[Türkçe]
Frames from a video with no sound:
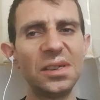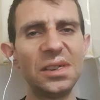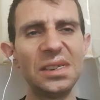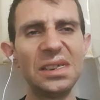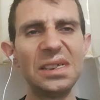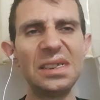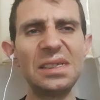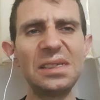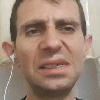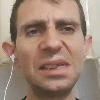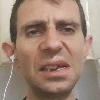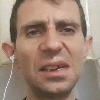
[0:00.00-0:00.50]

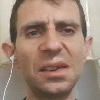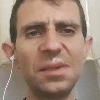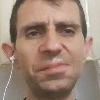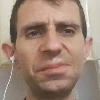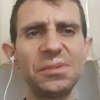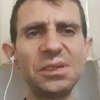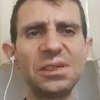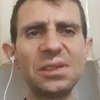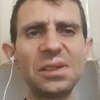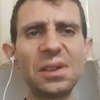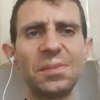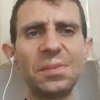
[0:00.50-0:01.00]
İzleyip
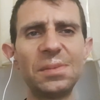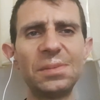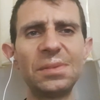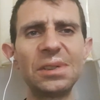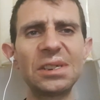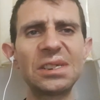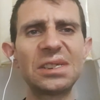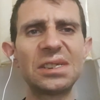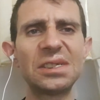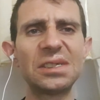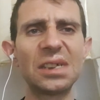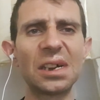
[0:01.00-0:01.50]

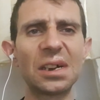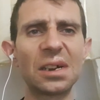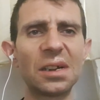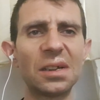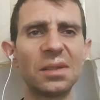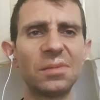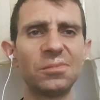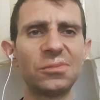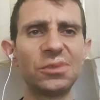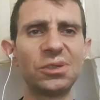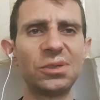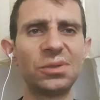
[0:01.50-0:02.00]
izlememek size
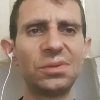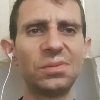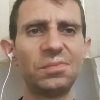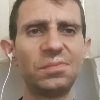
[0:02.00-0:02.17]
kalmış.